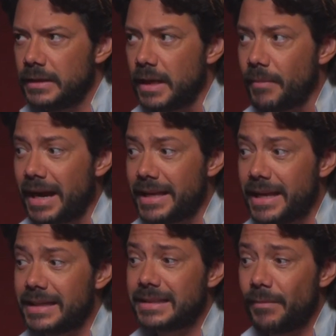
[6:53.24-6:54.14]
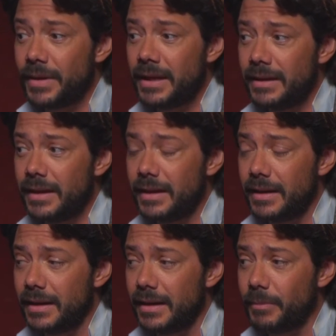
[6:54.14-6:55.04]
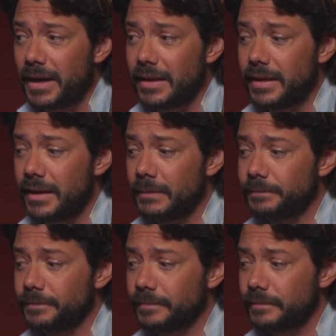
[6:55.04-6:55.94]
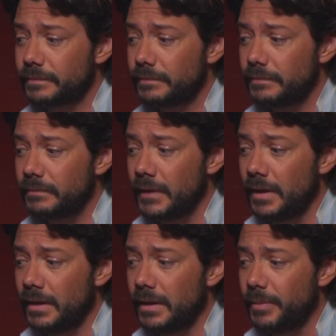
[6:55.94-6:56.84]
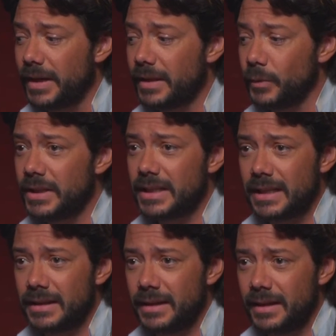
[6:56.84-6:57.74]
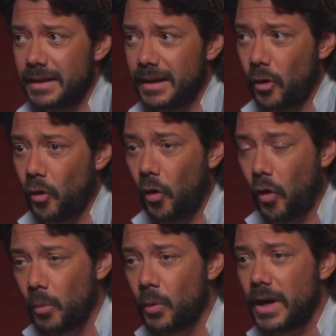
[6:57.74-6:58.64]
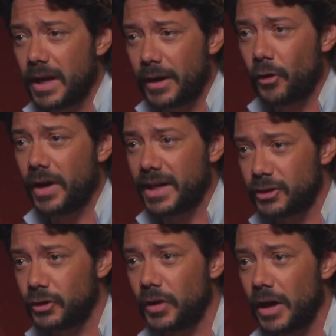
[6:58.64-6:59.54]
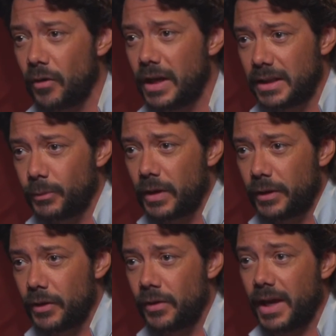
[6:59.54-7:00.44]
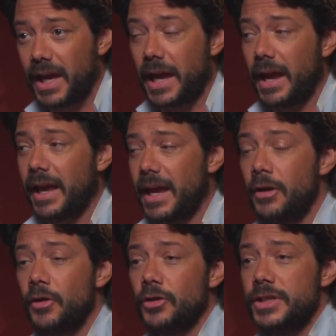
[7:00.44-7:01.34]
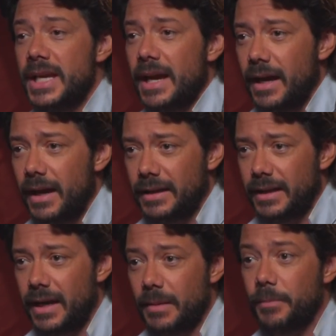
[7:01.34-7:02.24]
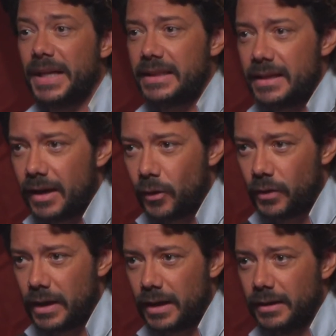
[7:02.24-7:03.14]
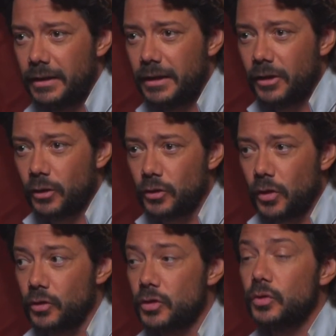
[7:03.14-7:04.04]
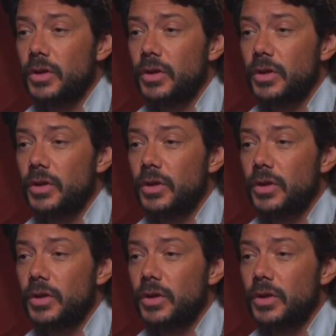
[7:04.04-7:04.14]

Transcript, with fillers: Y a Magallanes también parece, le parece muy interesante cómo el Cano gestiona con la tripulación que, él no llega a tener empatía con, su